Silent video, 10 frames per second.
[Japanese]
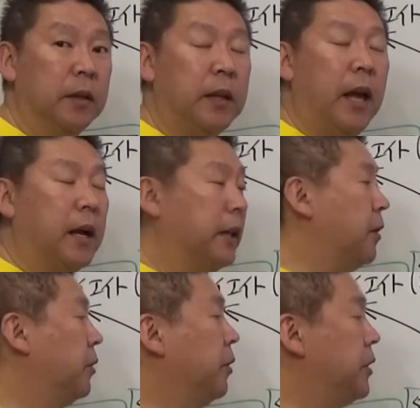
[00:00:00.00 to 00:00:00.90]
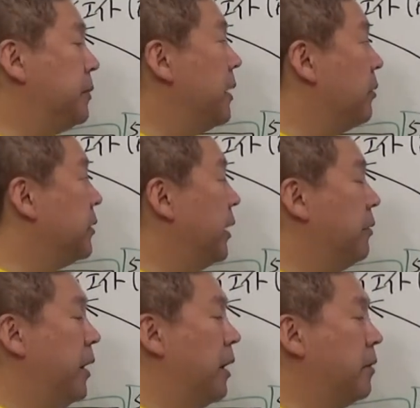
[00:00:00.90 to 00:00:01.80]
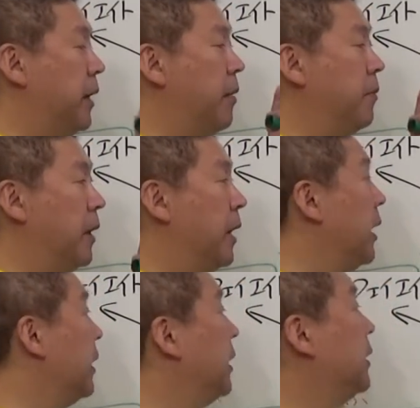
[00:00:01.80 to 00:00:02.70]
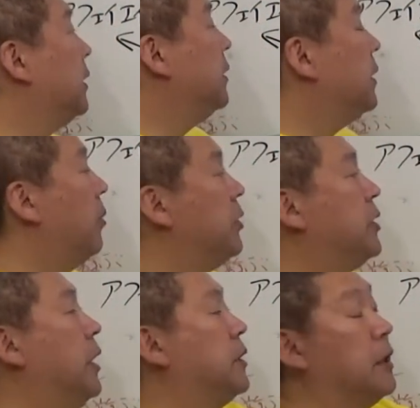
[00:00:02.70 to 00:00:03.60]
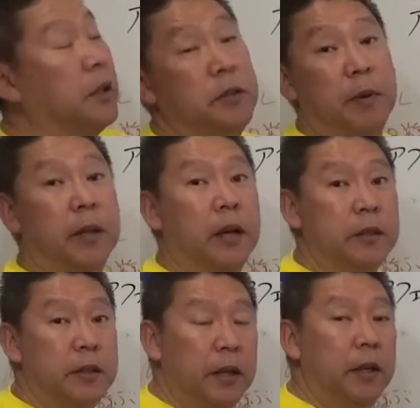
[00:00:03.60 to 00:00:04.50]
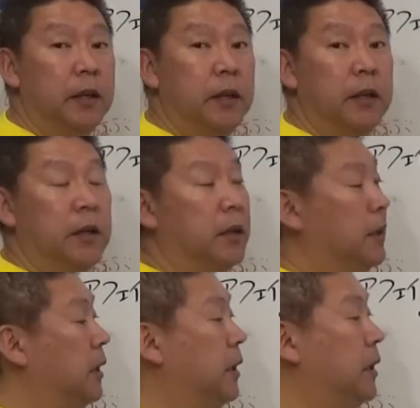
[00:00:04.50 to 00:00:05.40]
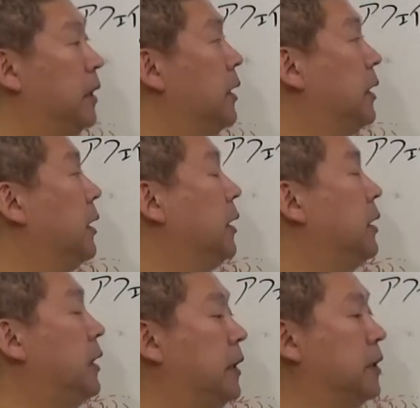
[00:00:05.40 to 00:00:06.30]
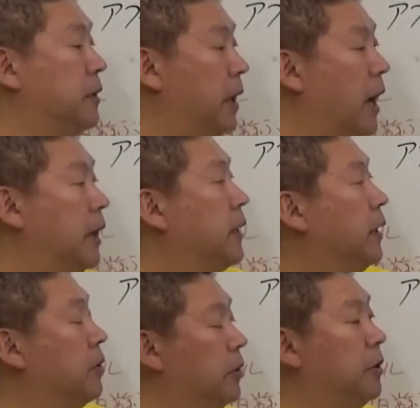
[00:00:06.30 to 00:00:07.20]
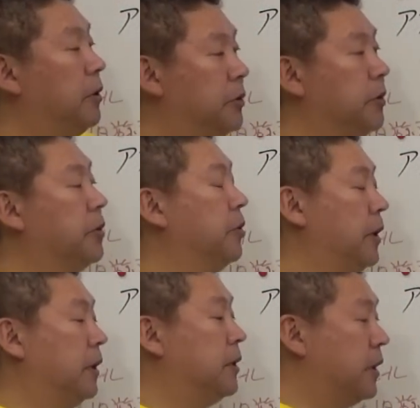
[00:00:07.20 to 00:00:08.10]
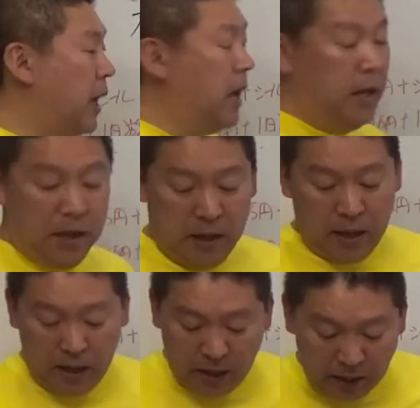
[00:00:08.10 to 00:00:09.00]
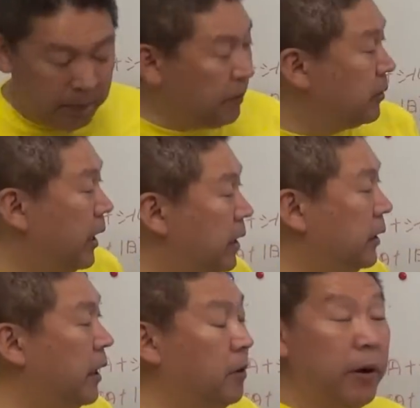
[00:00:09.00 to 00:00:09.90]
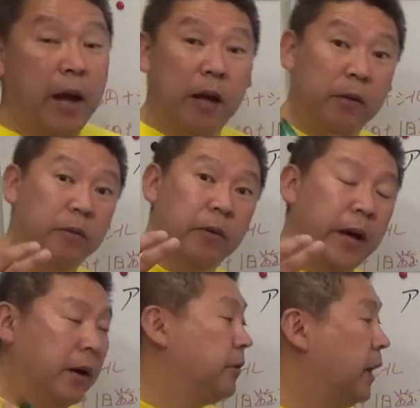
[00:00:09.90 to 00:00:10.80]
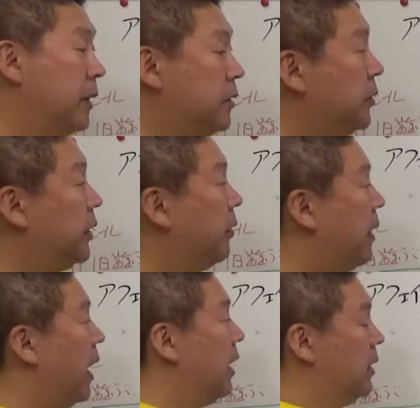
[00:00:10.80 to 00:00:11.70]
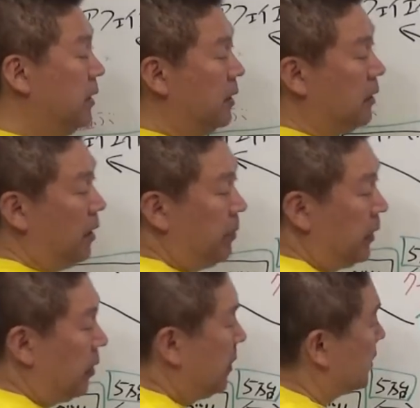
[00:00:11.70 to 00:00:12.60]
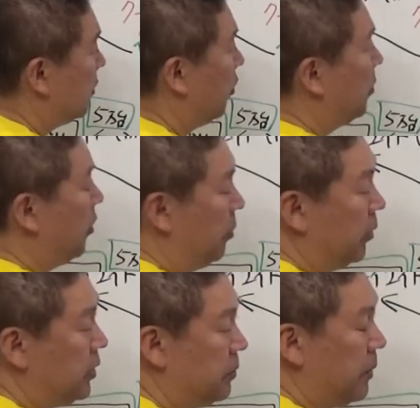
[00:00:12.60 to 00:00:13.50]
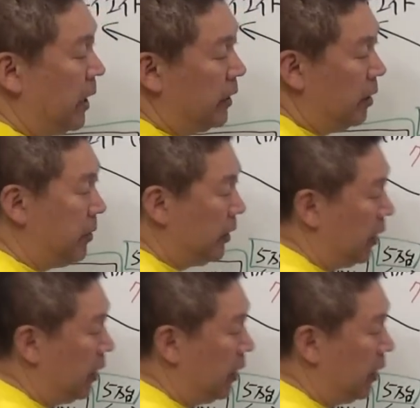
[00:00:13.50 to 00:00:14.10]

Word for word: 定価で売ると15,500円、株式会社立花隆にですね、入ってくるという状況なんですが、今の限定500台については値引いてます。ほぼほぼ1万円値引い